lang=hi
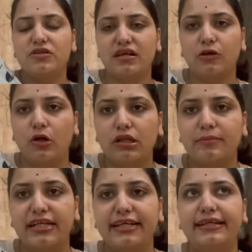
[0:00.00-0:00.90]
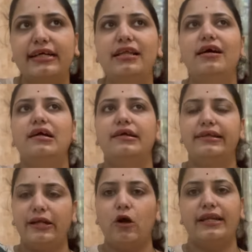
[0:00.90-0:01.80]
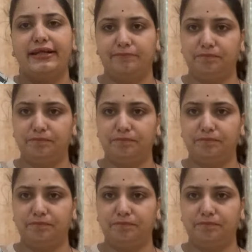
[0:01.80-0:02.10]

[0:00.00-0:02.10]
तो इसका क्लॉथ मटेरियल रेन है